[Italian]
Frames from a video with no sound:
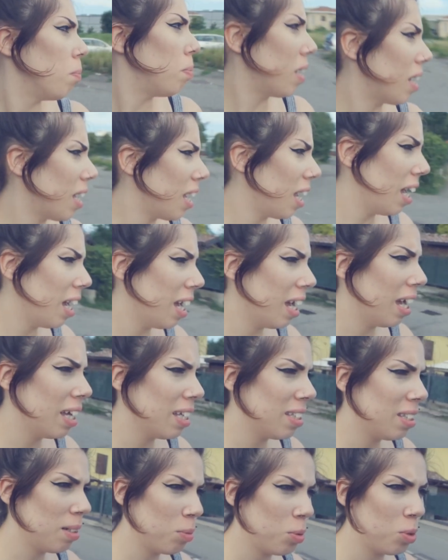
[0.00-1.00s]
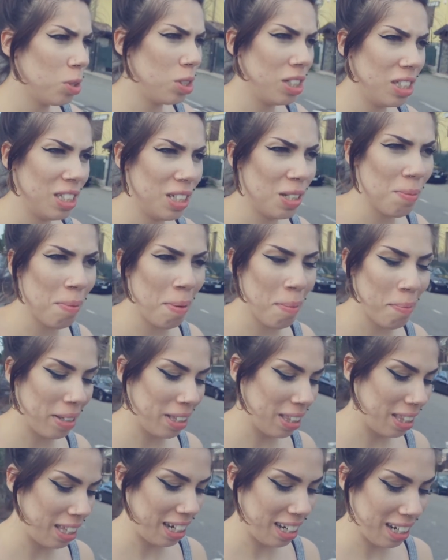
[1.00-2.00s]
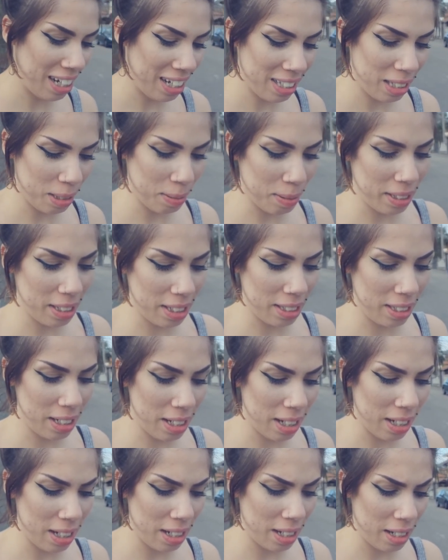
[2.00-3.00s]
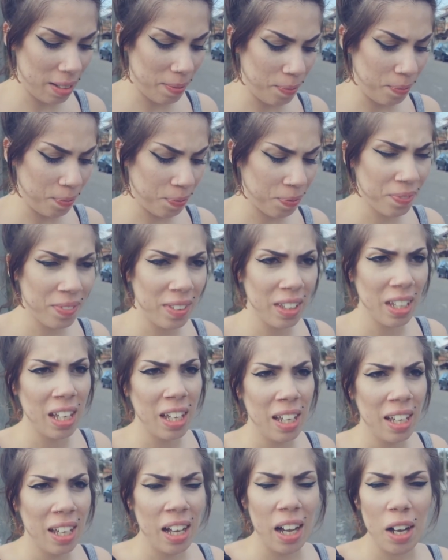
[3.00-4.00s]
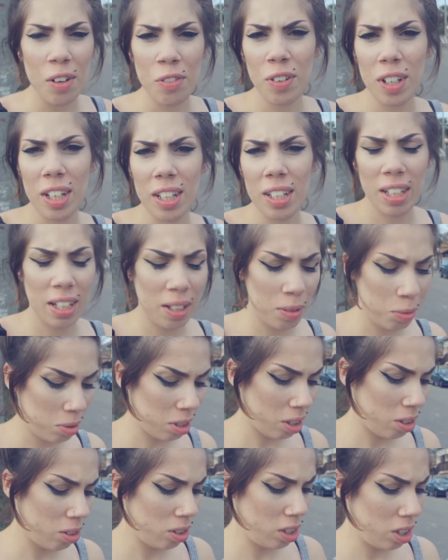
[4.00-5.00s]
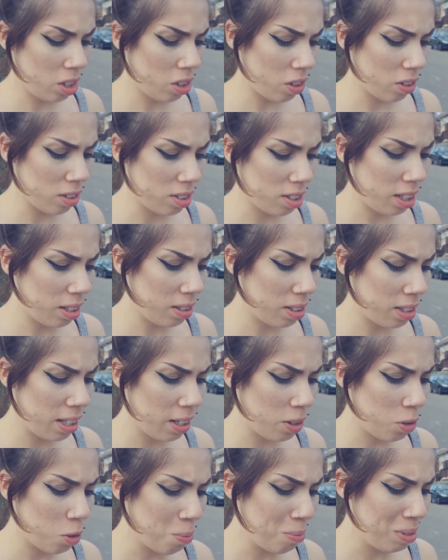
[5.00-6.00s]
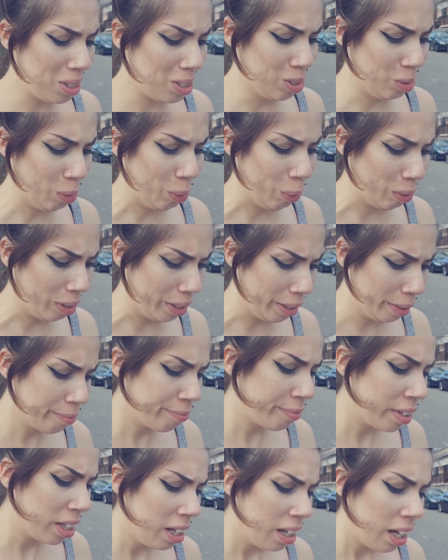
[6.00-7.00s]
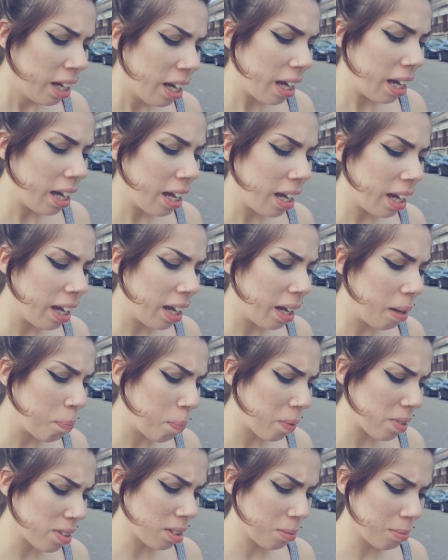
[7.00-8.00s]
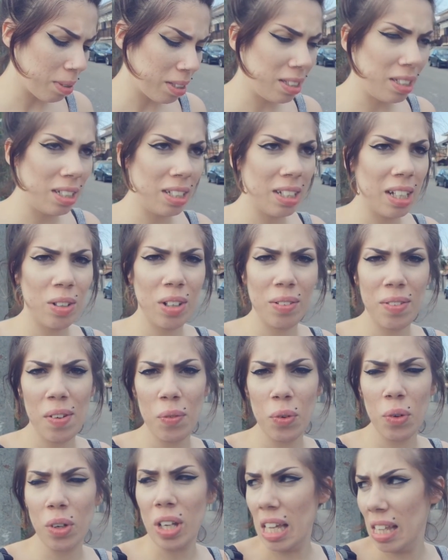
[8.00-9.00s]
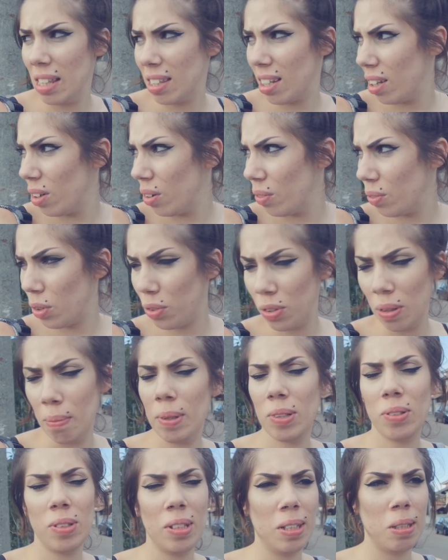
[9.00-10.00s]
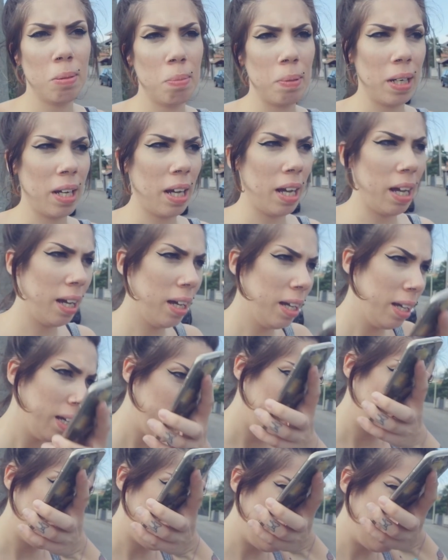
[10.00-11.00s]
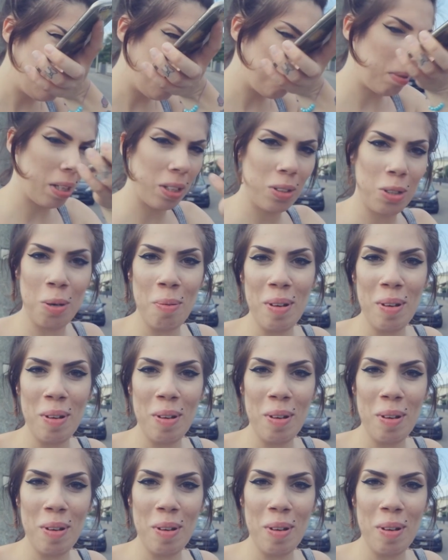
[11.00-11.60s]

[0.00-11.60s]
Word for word: perché siamo usciti io e mamma Andrea, siamo andati a, a fare un sacco di cose, delle commissioni e poi stamattina avevo Isa e non vi ho filmato niente perché io e Isa abbiamo